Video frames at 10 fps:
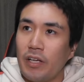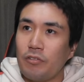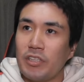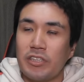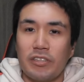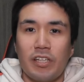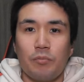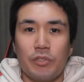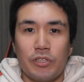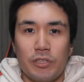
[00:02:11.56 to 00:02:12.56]
あとは畜
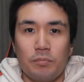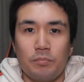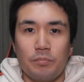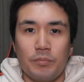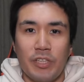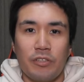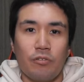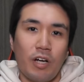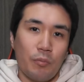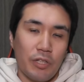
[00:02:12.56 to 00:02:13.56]
産物、肉
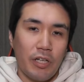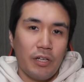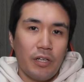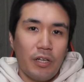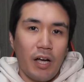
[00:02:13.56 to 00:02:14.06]
とかもね、